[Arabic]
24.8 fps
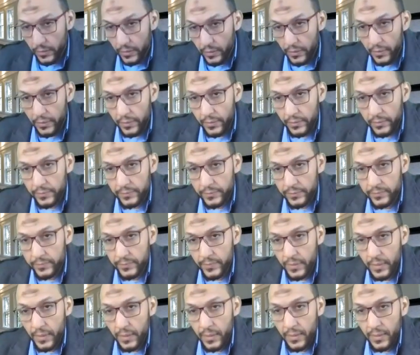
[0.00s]
الله خير
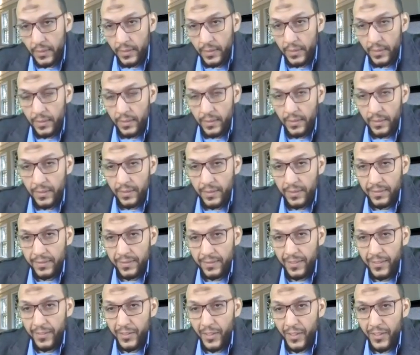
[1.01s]

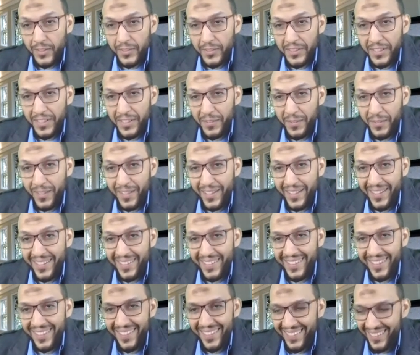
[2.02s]
ده النقد ده ولا
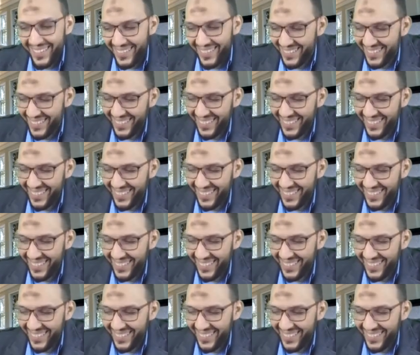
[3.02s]
ايه ده؟